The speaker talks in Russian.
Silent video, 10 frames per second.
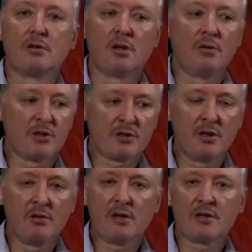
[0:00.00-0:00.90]
Рыба
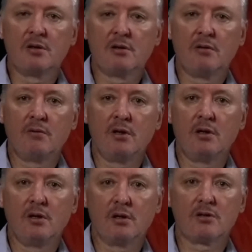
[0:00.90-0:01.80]
сгнила с головы
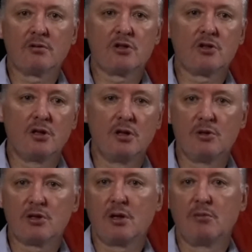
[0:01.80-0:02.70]
и разложение
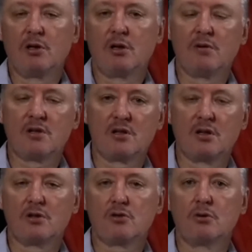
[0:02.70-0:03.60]
местами до хвоста
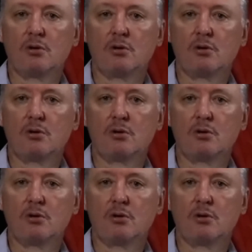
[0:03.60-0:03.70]
дошло.